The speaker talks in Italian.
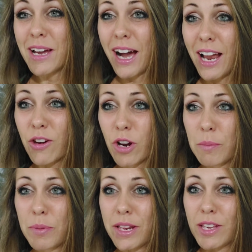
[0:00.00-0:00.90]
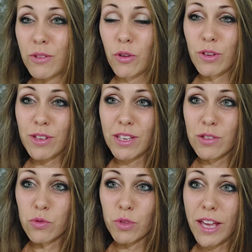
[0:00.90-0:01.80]
Allora, per i
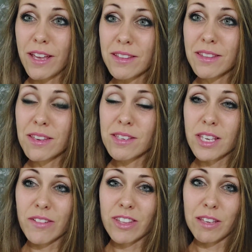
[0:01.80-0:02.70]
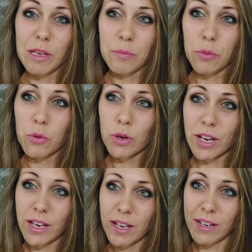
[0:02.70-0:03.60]
nuovi studenti scrivetemi
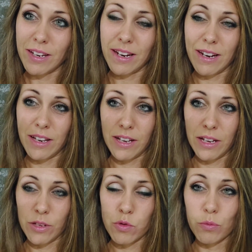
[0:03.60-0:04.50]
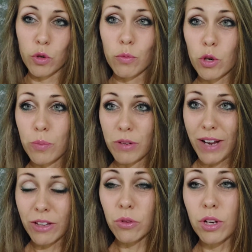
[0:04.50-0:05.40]
pure nel, sul mio numero
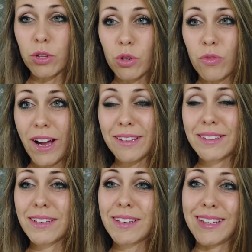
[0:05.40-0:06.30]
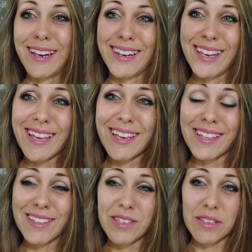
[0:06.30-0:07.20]
privato che trovate nel link
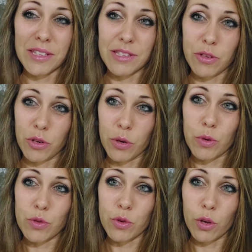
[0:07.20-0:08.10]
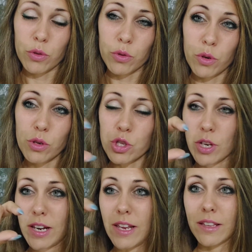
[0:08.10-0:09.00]
in descrizione qui sotto,
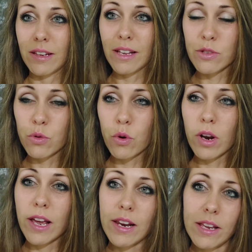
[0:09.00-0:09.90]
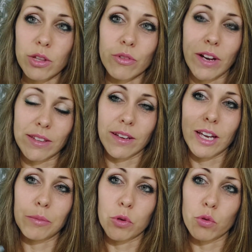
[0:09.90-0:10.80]
c'è il link della scuola e lì trovate
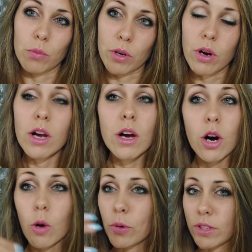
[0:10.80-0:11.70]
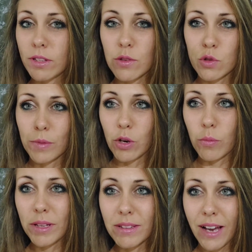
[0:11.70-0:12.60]
anche il mio numero o potete insomma
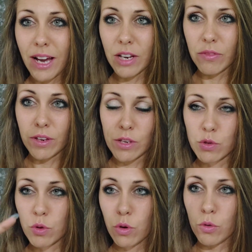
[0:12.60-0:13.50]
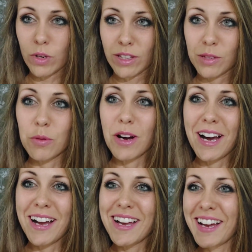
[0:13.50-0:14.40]
commentare, vi riesco un attimo
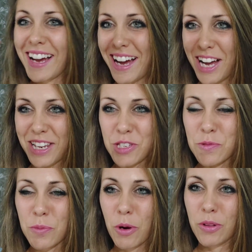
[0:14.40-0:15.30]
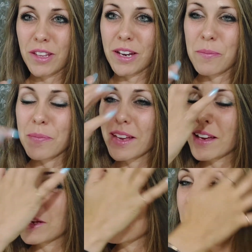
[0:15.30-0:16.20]
a, a rispondere.
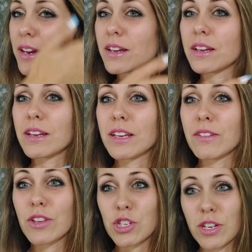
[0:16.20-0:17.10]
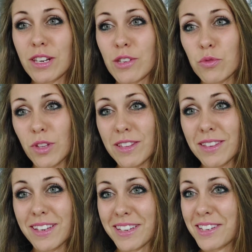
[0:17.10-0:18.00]
Per eh, invece gli
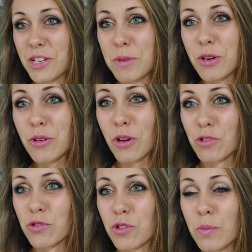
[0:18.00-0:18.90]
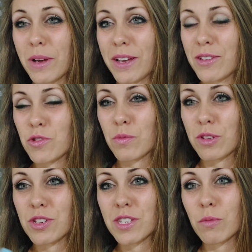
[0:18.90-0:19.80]
studenti che già mi conoscono, beh
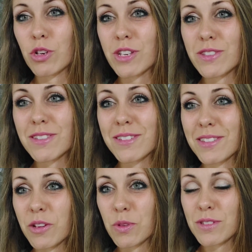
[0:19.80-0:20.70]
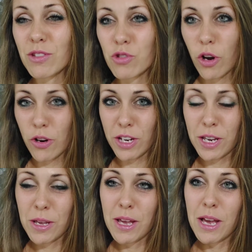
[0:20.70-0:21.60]
insomma ci siamo già sentiti in questi
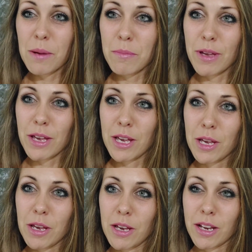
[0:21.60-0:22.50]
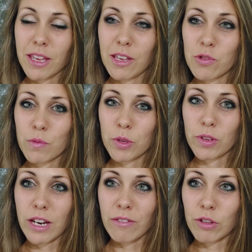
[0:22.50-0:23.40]
giorni, eh, a chi insomma
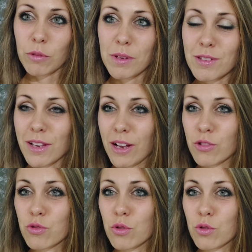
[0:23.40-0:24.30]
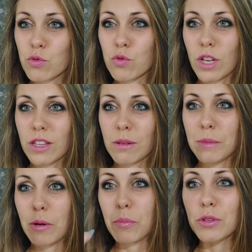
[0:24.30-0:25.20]
non è arrivato il messaggio, scusatemi
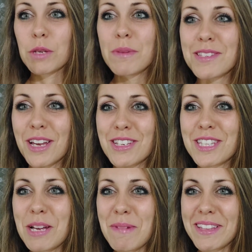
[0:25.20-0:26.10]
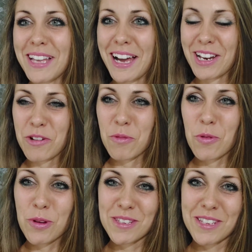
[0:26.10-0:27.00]
ma ho un po' di messaggi da mandare,
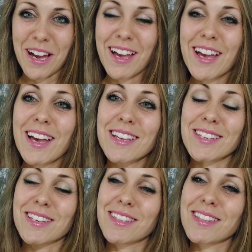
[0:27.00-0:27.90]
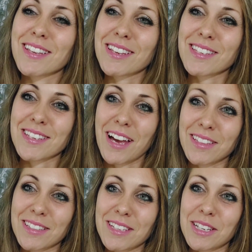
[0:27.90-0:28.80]
comunque sia se siete
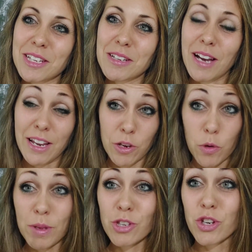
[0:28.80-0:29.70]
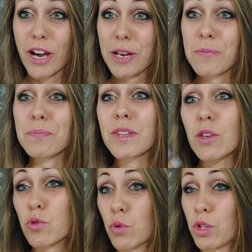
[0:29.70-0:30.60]
interessati a ricominciare
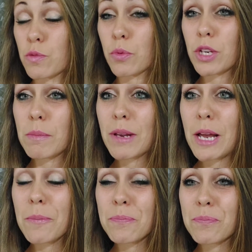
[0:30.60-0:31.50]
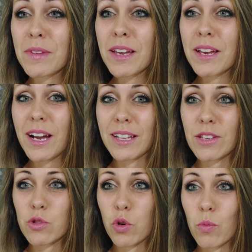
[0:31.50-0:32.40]
io sono disponibile,
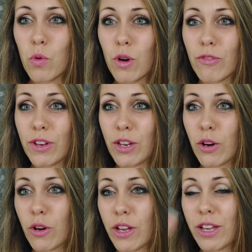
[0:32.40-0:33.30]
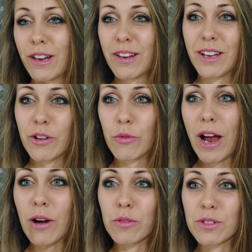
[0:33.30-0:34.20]
adesso comunque finirò il
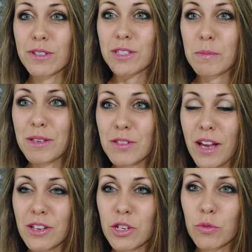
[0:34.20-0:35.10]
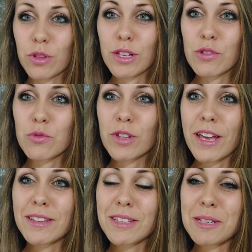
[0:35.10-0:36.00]
round di messaggi a tutti gli
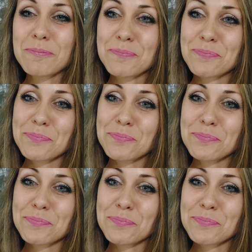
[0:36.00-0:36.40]
studenti,